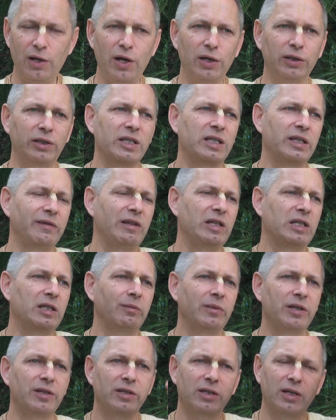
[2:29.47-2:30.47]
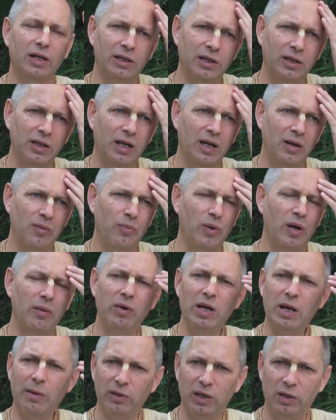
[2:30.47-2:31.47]
Эта зависимость, она такая
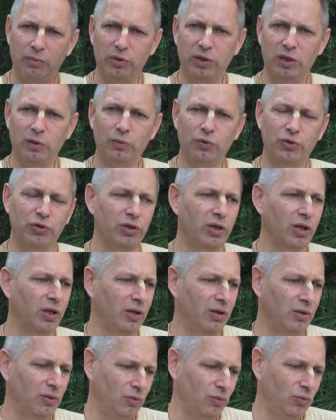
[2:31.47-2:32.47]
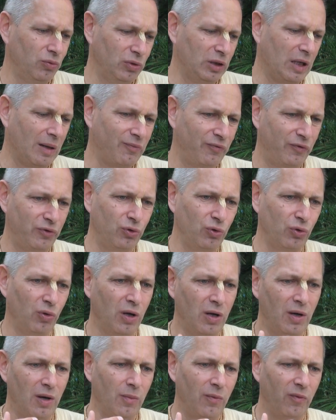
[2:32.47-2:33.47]
проблемная, потому что ну, там
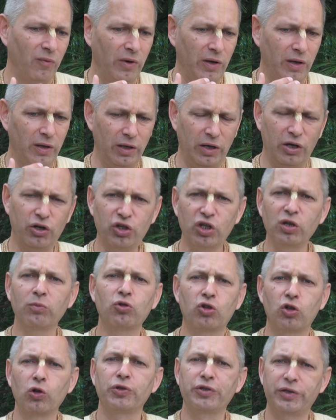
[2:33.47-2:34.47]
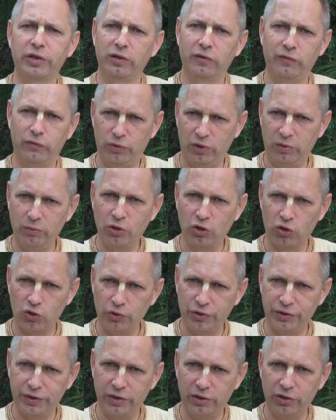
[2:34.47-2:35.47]
все, режим жесткий, в тюрьме
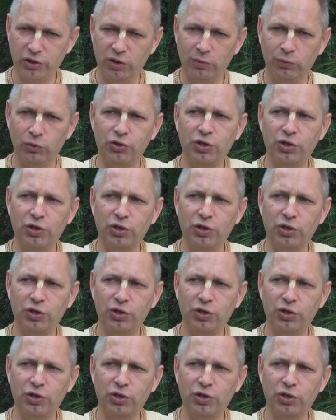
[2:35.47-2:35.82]
жесткий режим.